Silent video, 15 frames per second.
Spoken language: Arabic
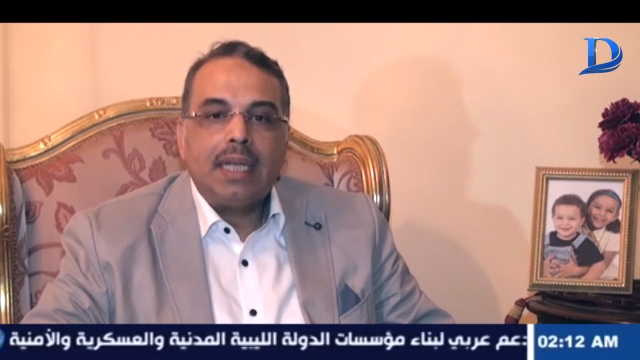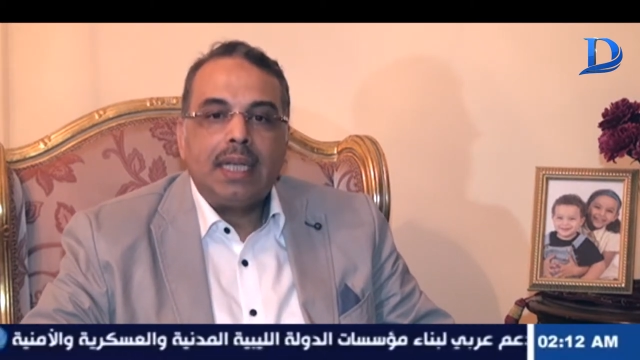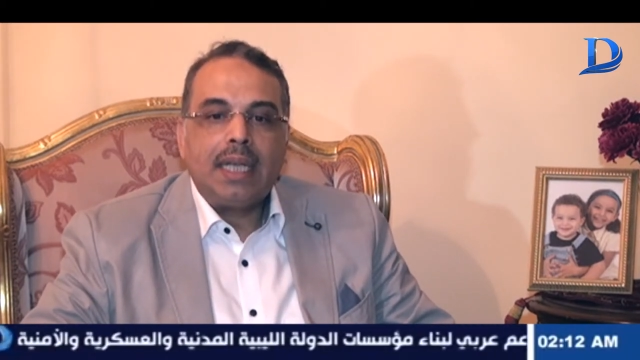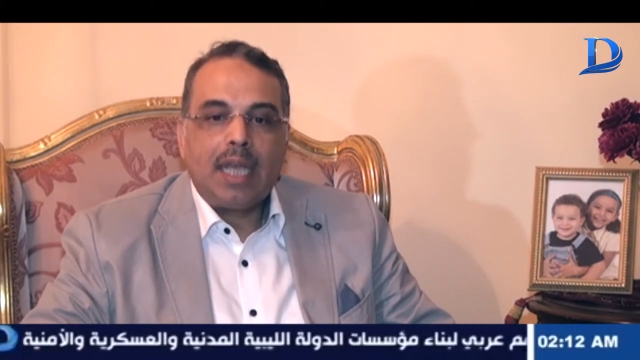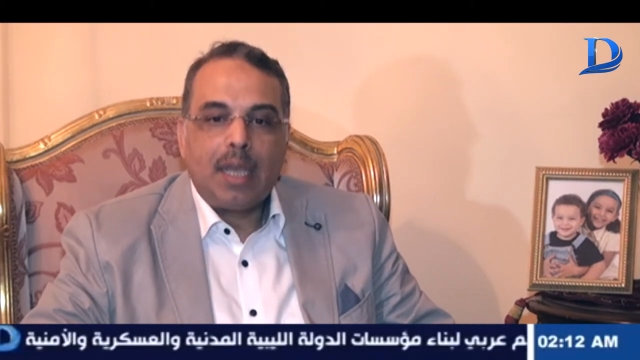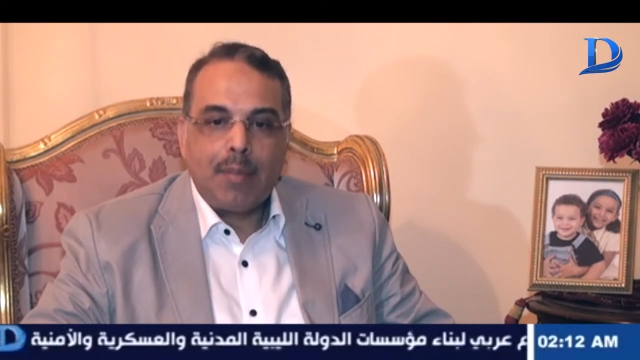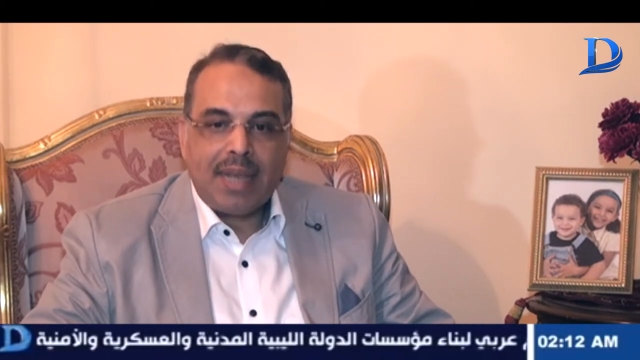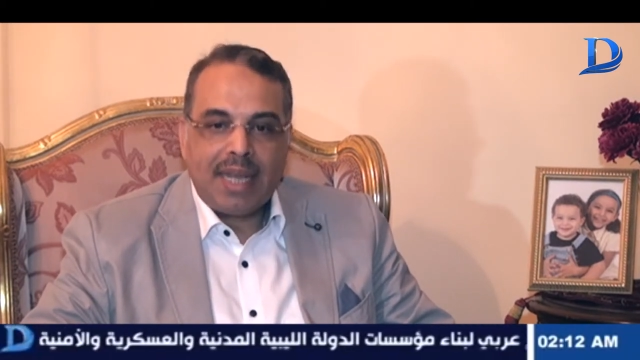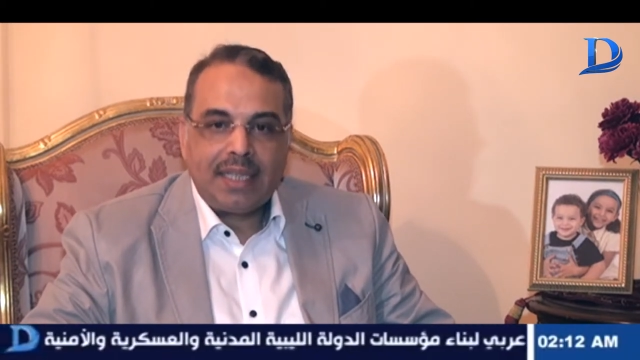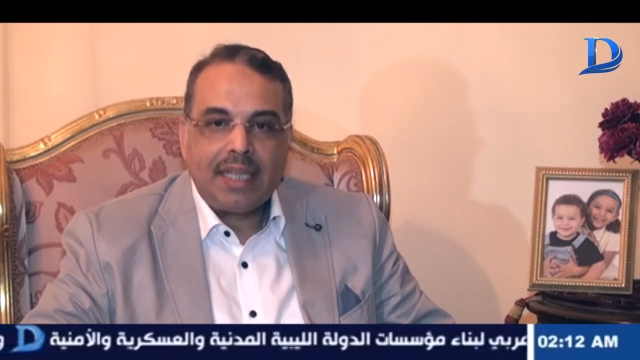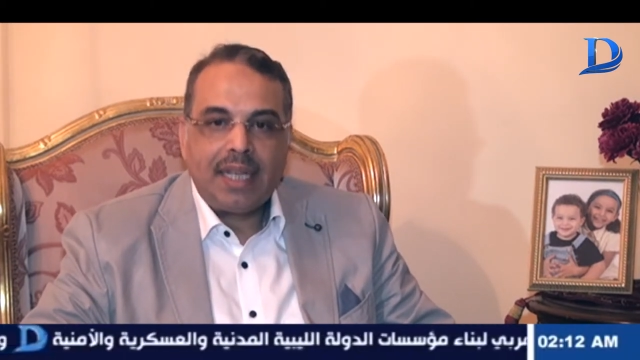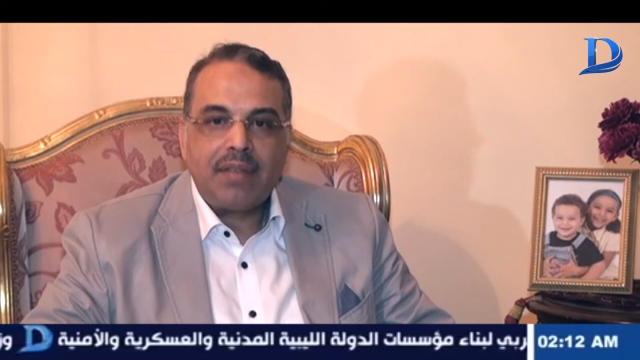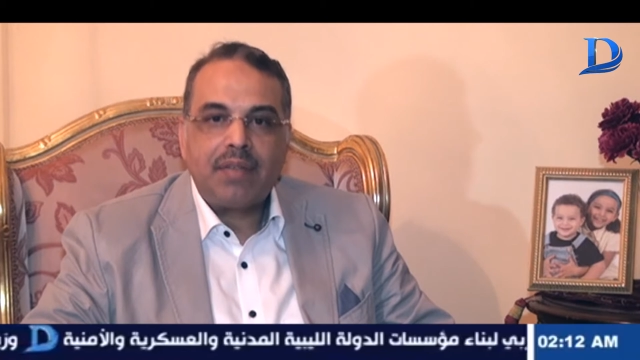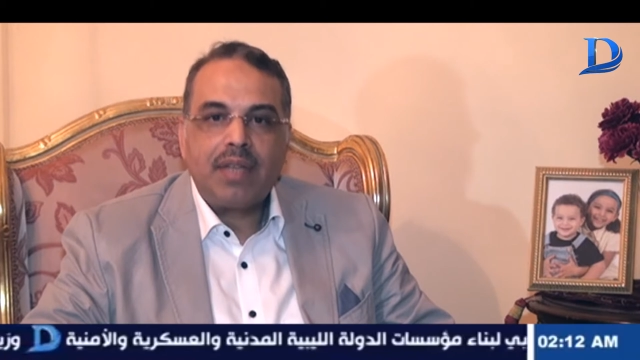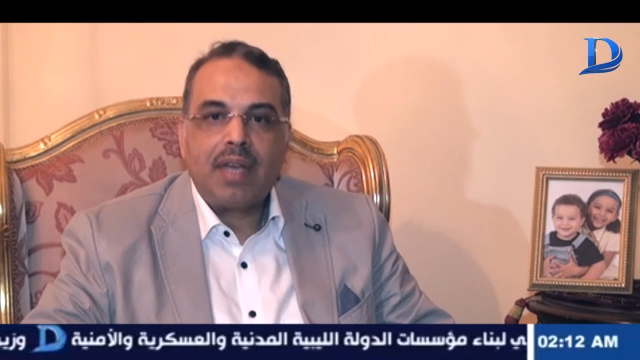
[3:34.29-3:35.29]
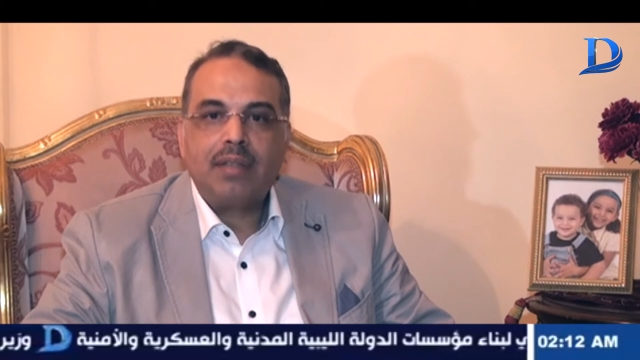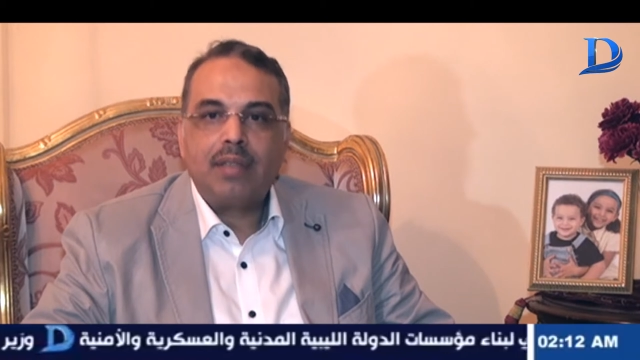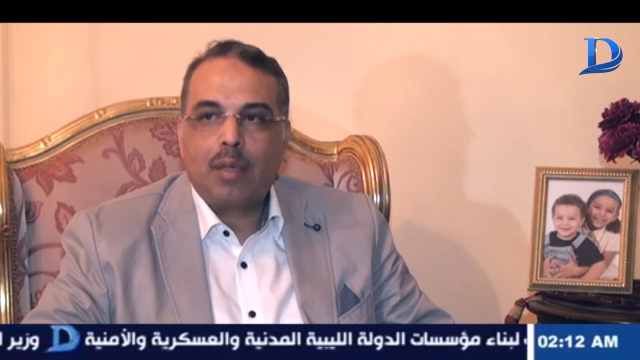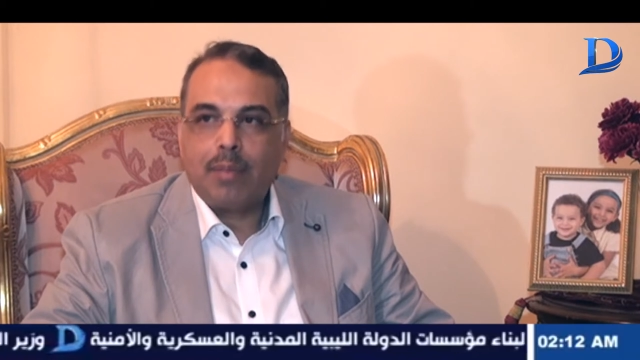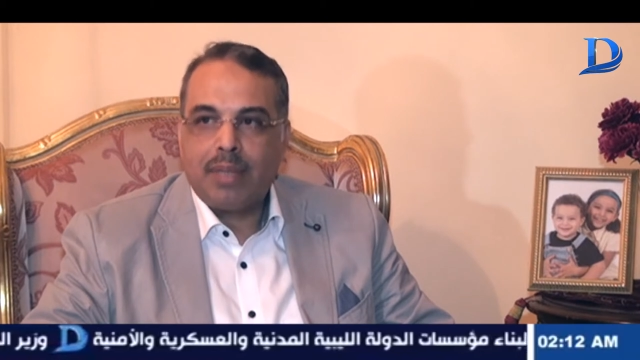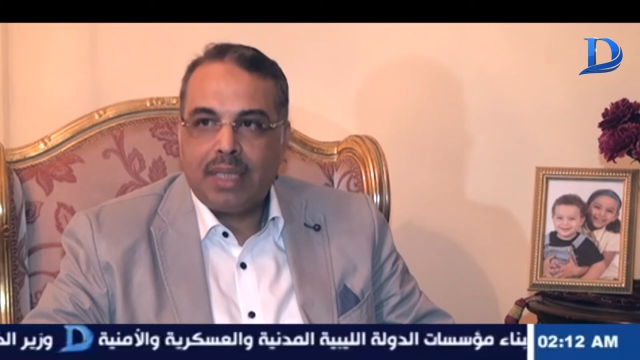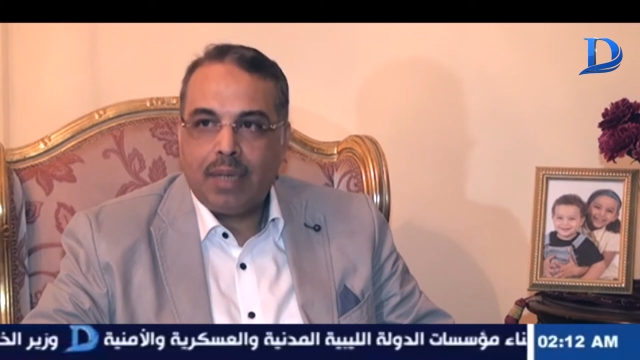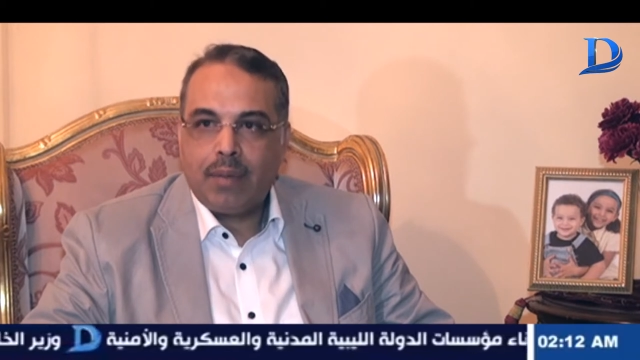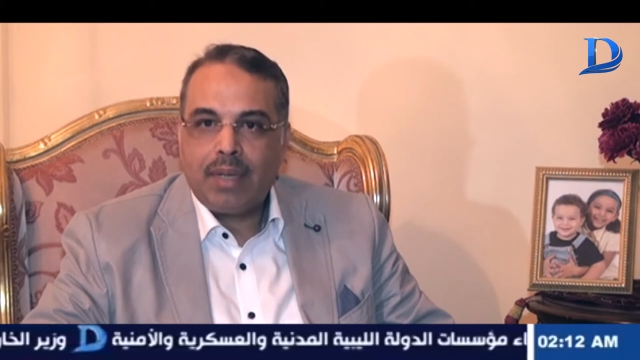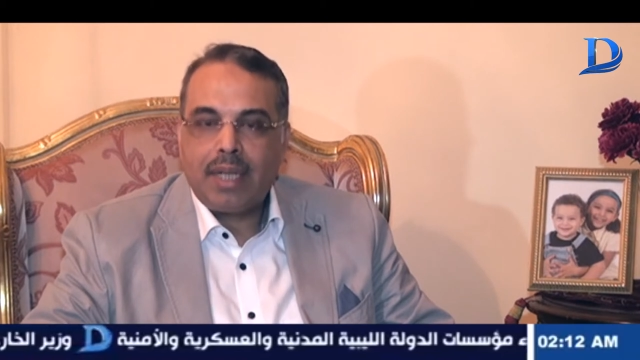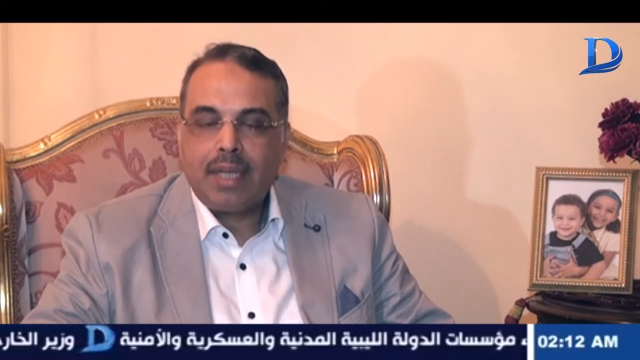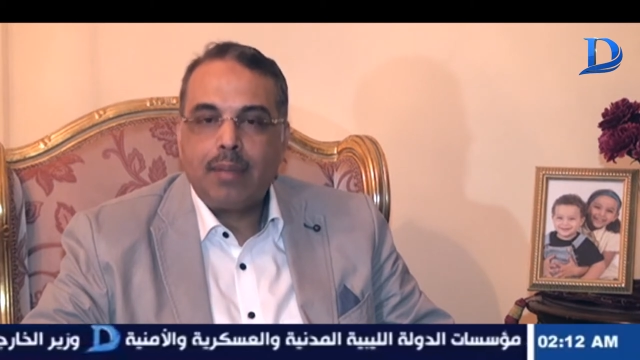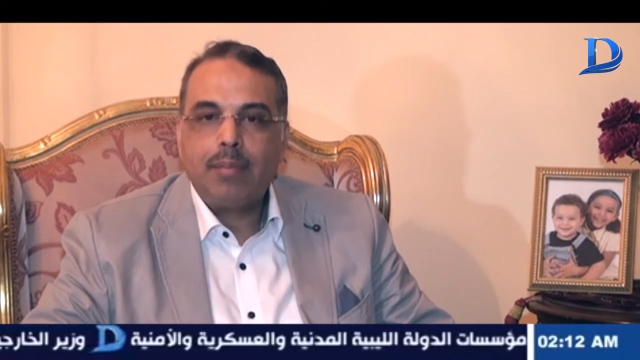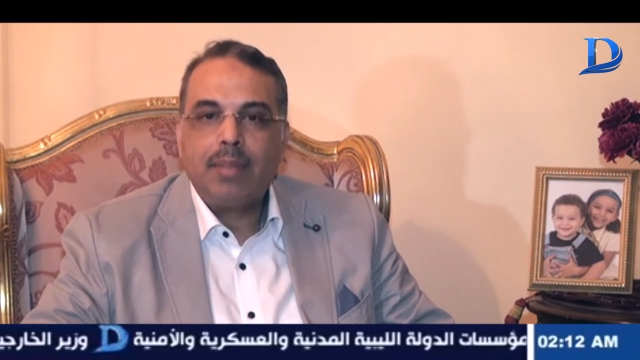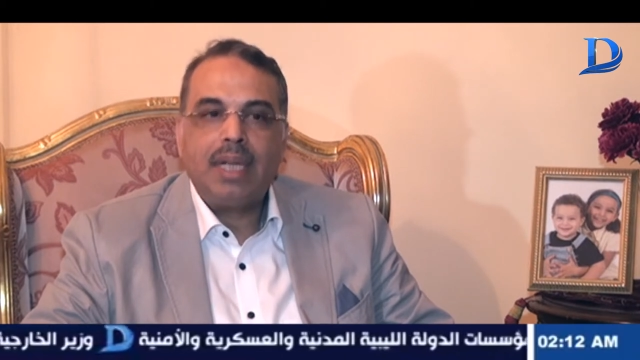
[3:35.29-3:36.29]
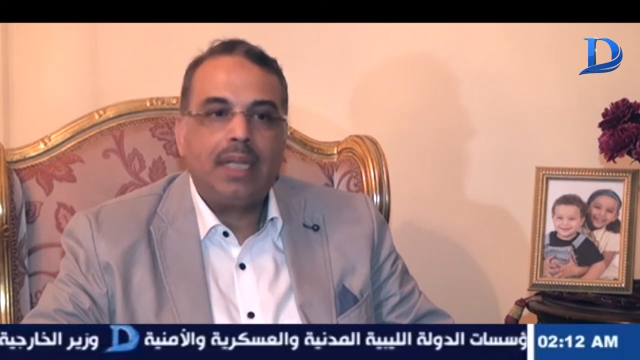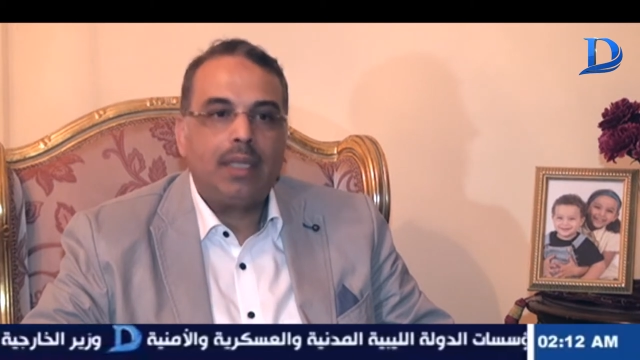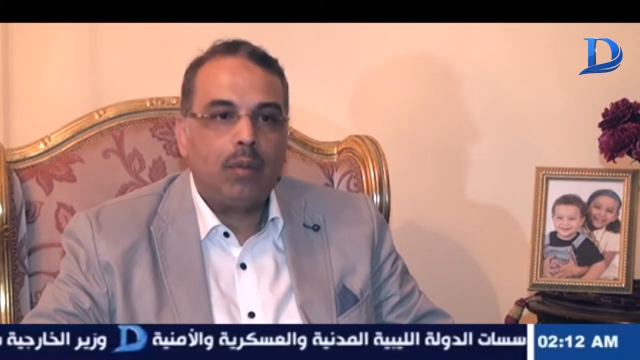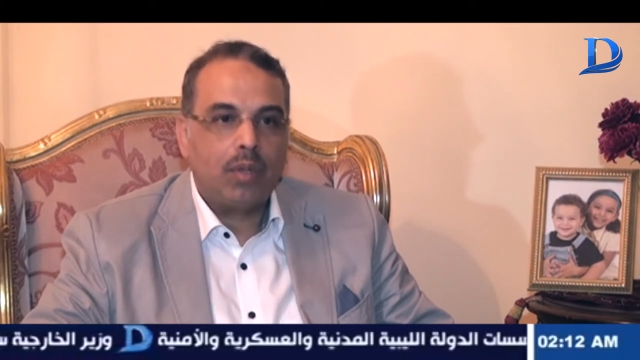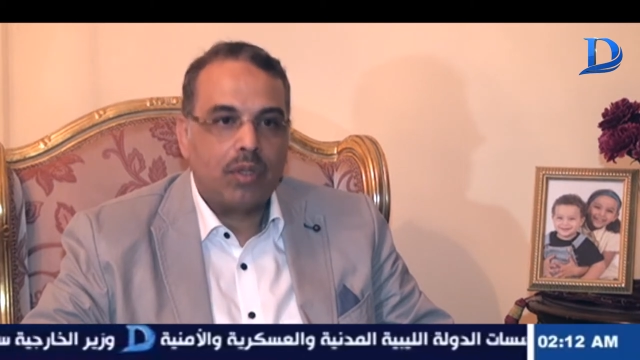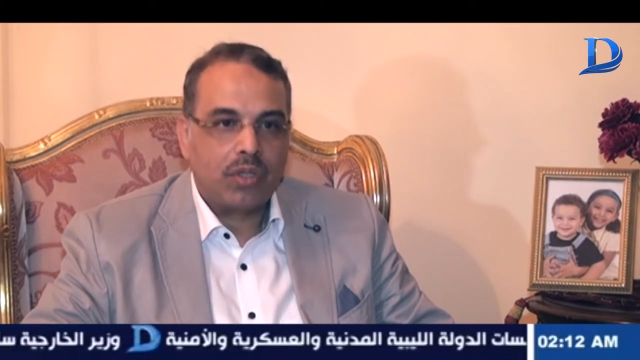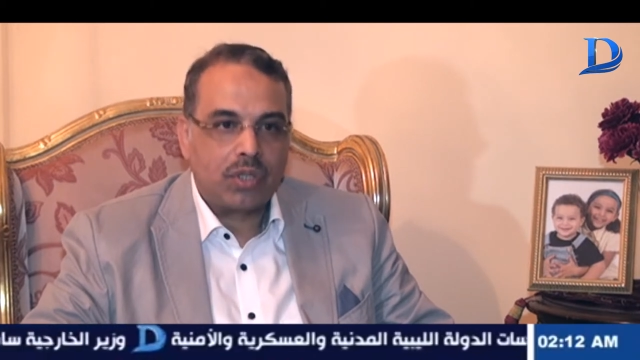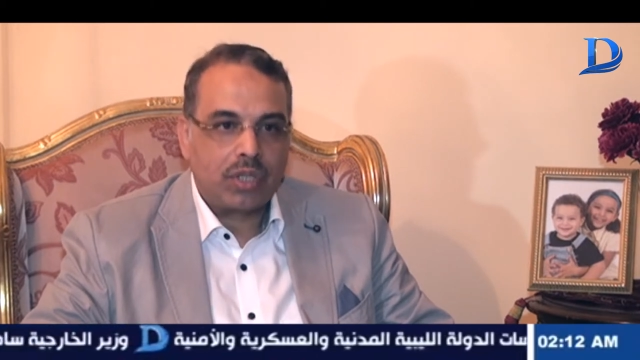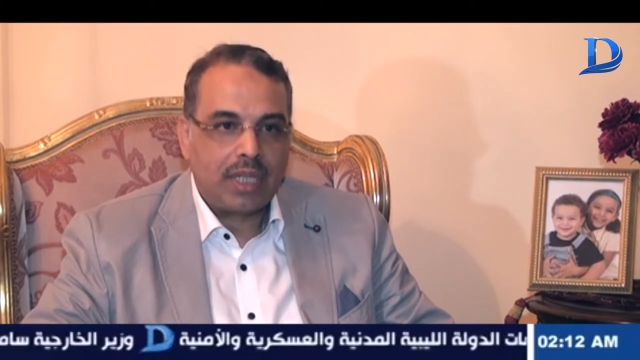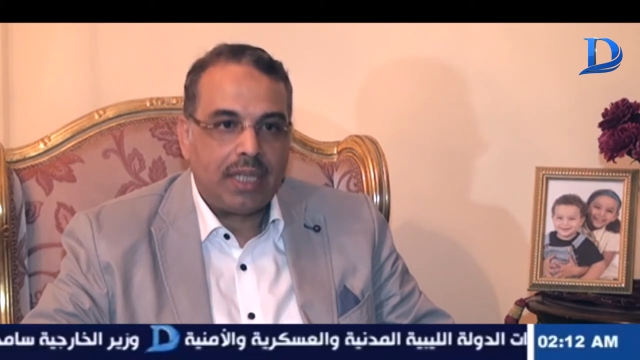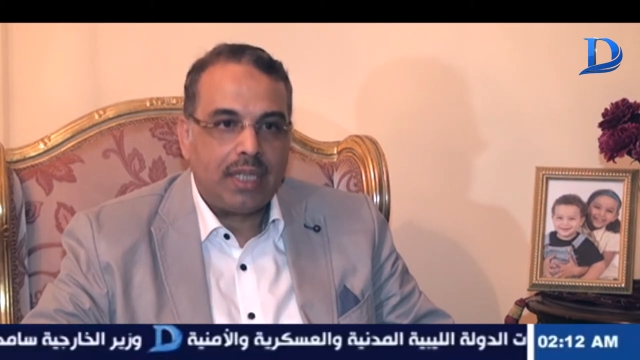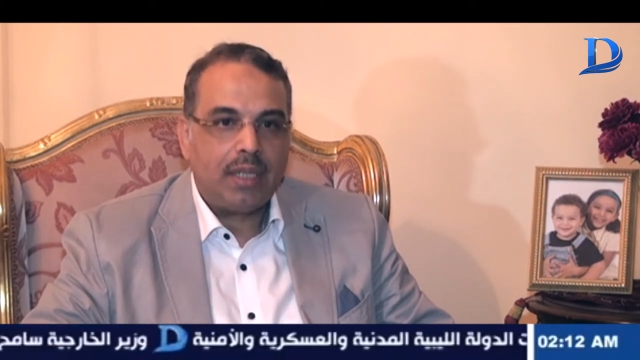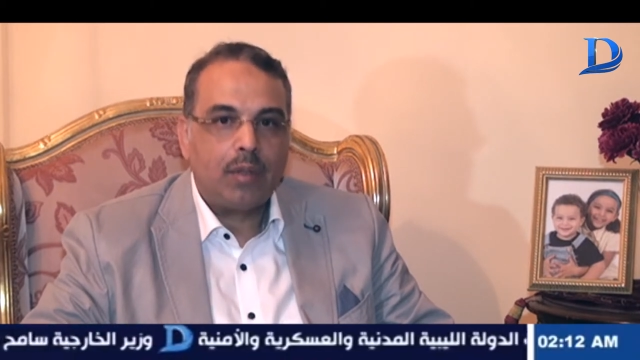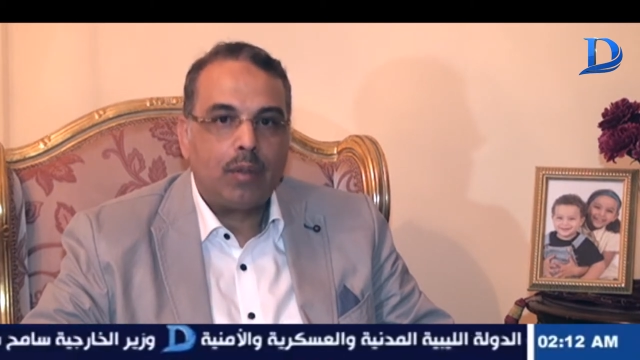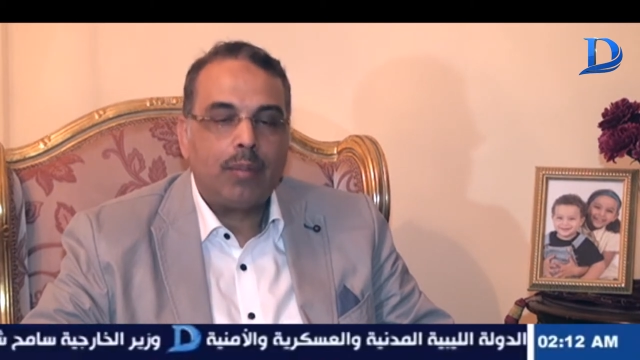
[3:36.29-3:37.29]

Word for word: حمايتها في اكثر من دوله منها دوله الصين